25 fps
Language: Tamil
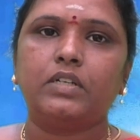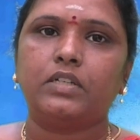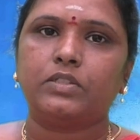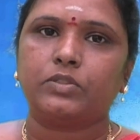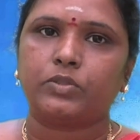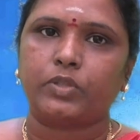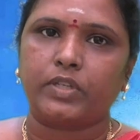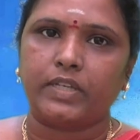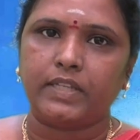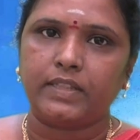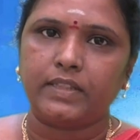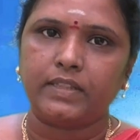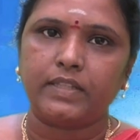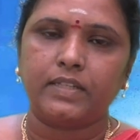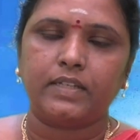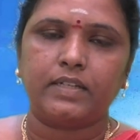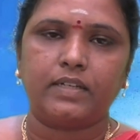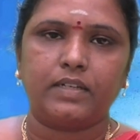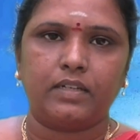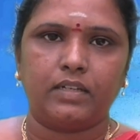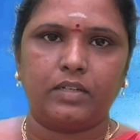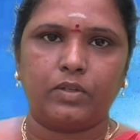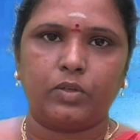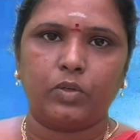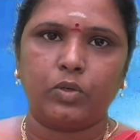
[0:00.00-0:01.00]
ஸோ இந்த
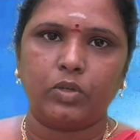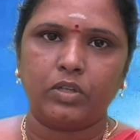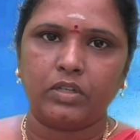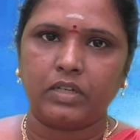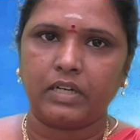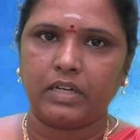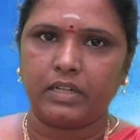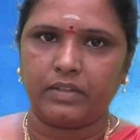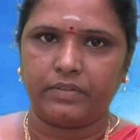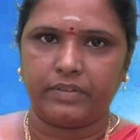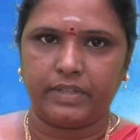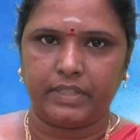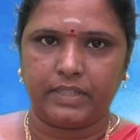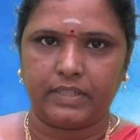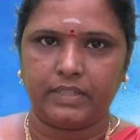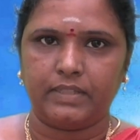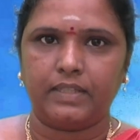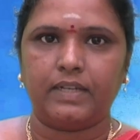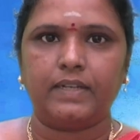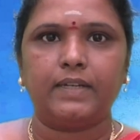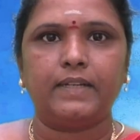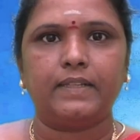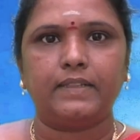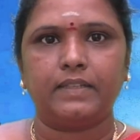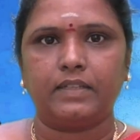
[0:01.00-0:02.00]
கோள்களை வைத்து
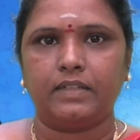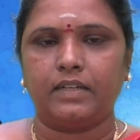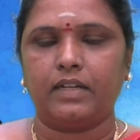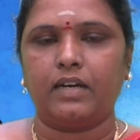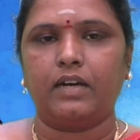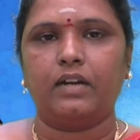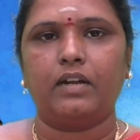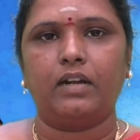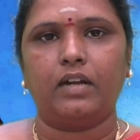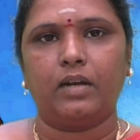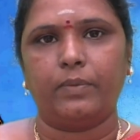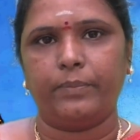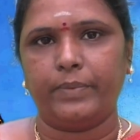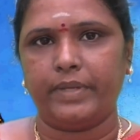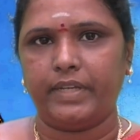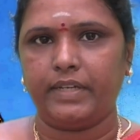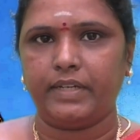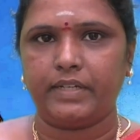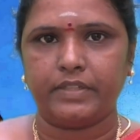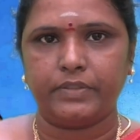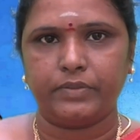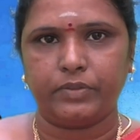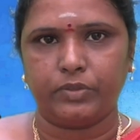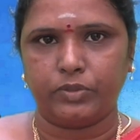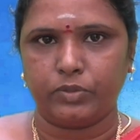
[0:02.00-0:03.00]
தான் இந்த நாள்
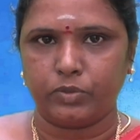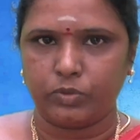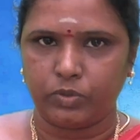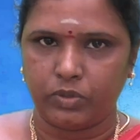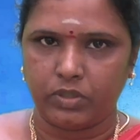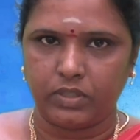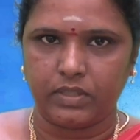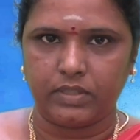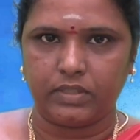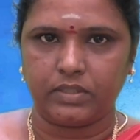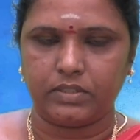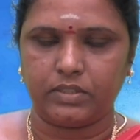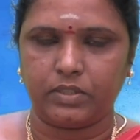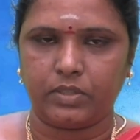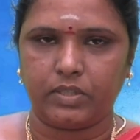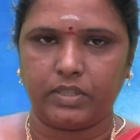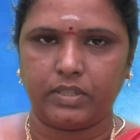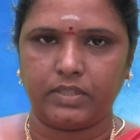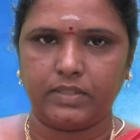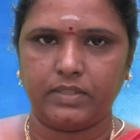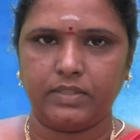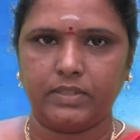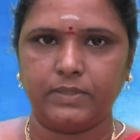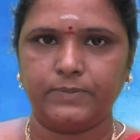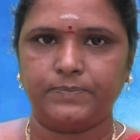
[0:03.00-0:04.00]
அப்படின்றது வந்து உங்களுக்கு
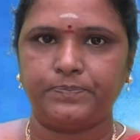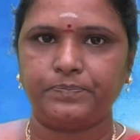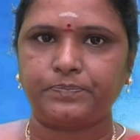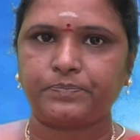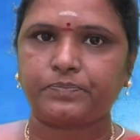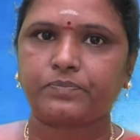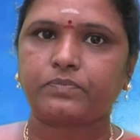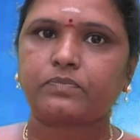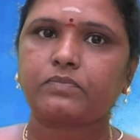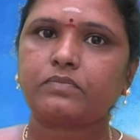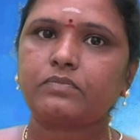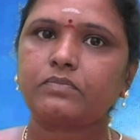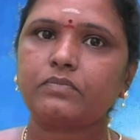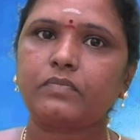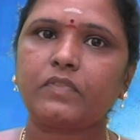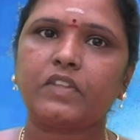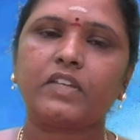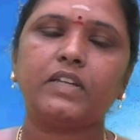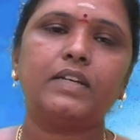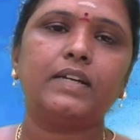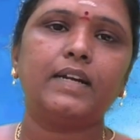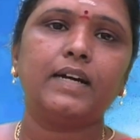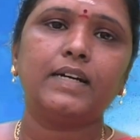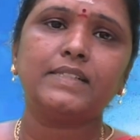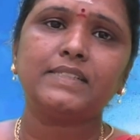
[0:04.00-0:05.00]
தொடங்குது
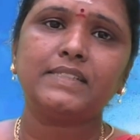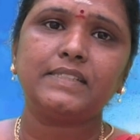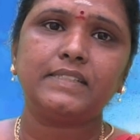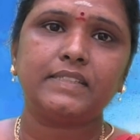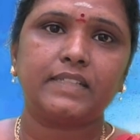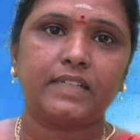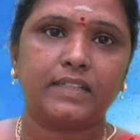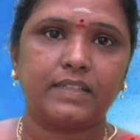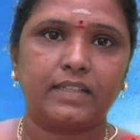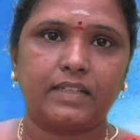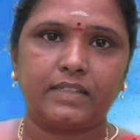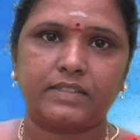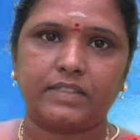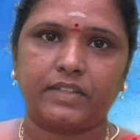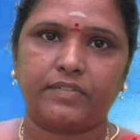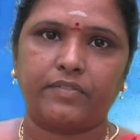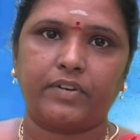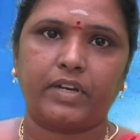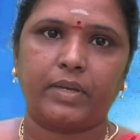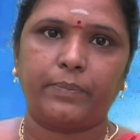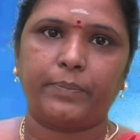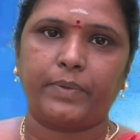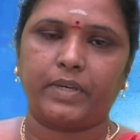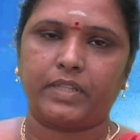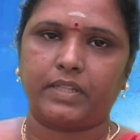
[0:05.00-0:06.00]
ராசிநாதன்
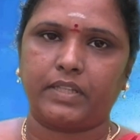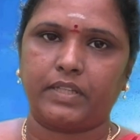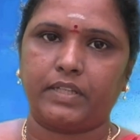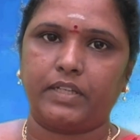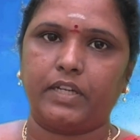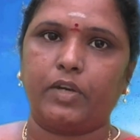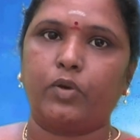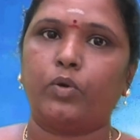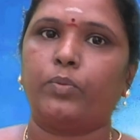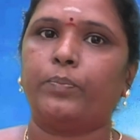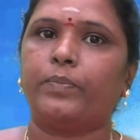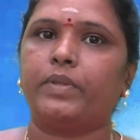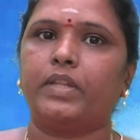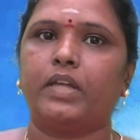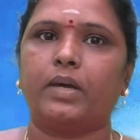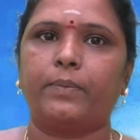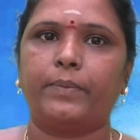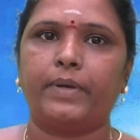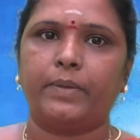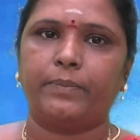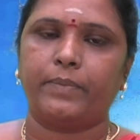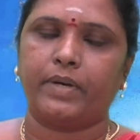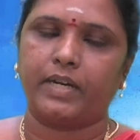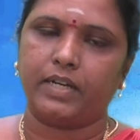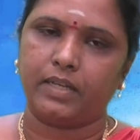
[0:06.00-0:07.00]
செவ்வாய் பார்த்தீங்கன்னா ஒன்பதாம்
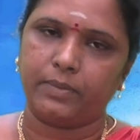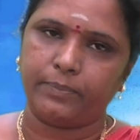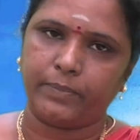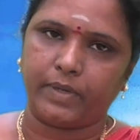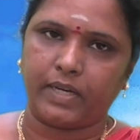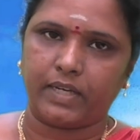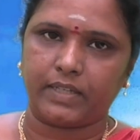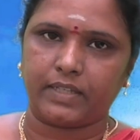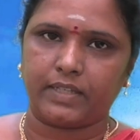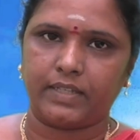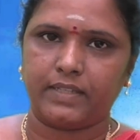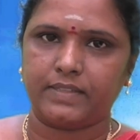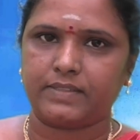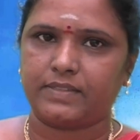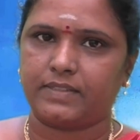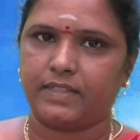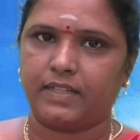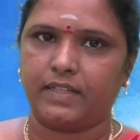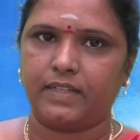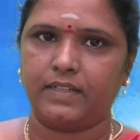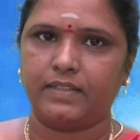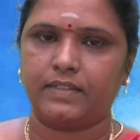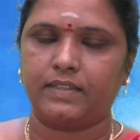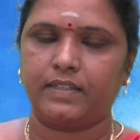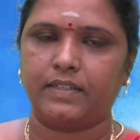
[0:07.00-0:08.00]
இடமான
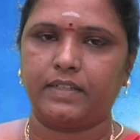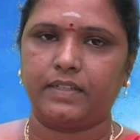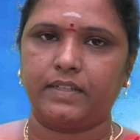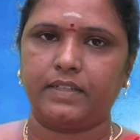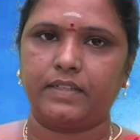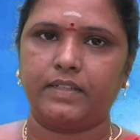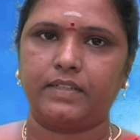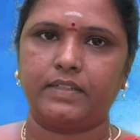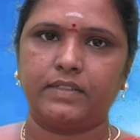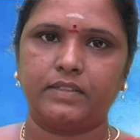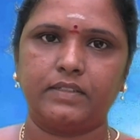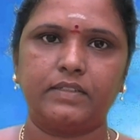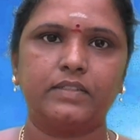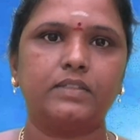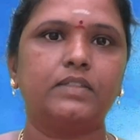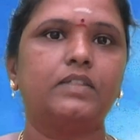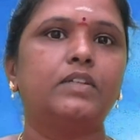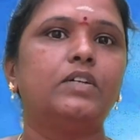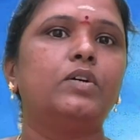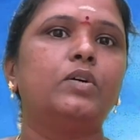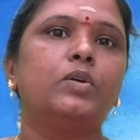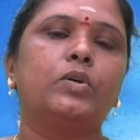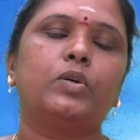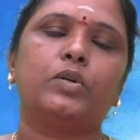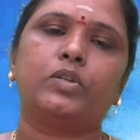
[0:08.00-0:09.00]
பாக்கியஸ்தானத்திலேயே இருந்து
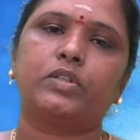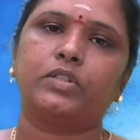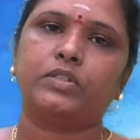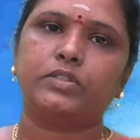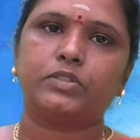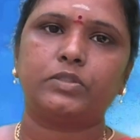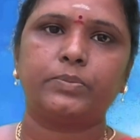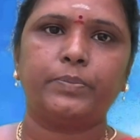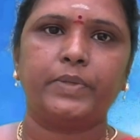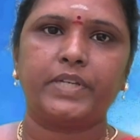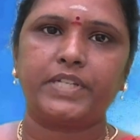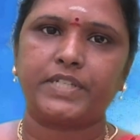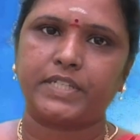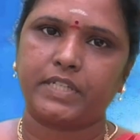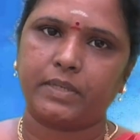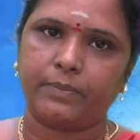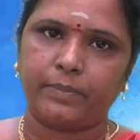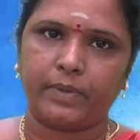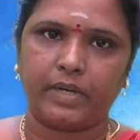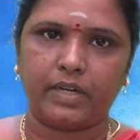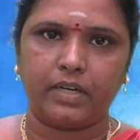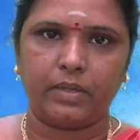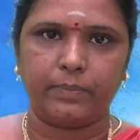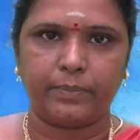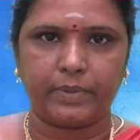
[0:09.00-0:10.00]
ஒரு
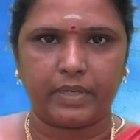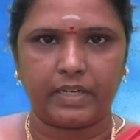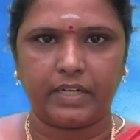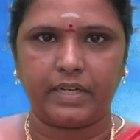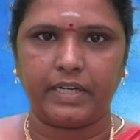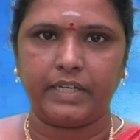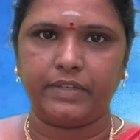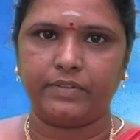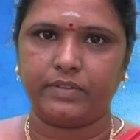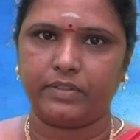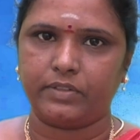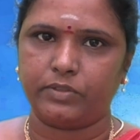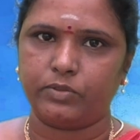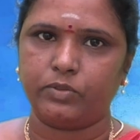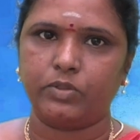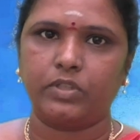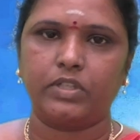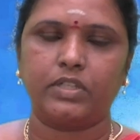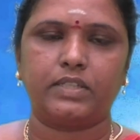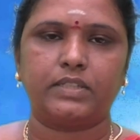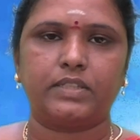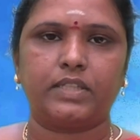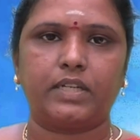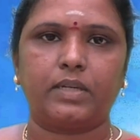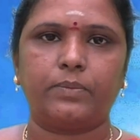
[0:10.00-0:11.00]
சுபிக்ஷமான பலனை வந்து
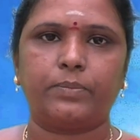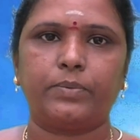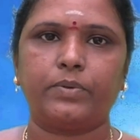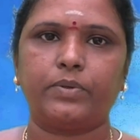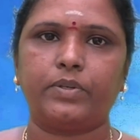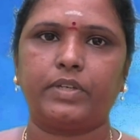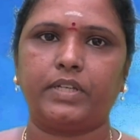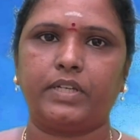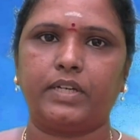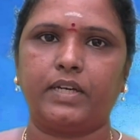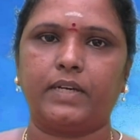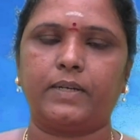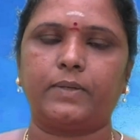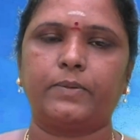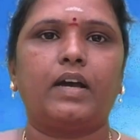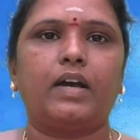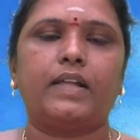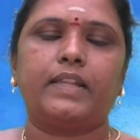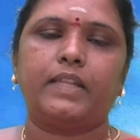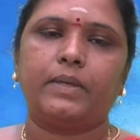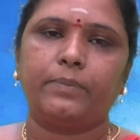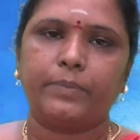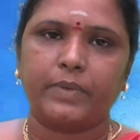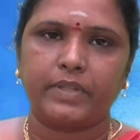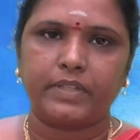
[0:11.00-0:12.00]
உங்களுக்கு தரப்போகிறார்
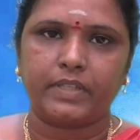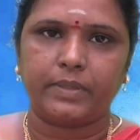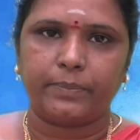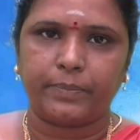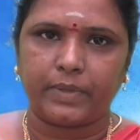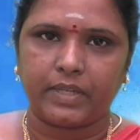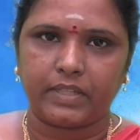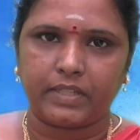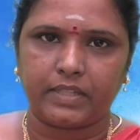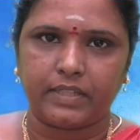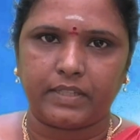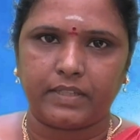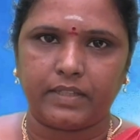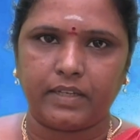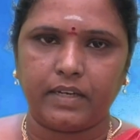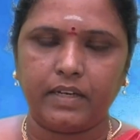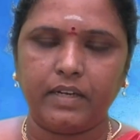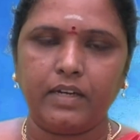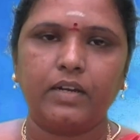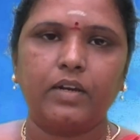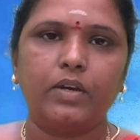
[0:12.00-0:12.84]
அதே மாதிரி பார்த்தீங்கன்னா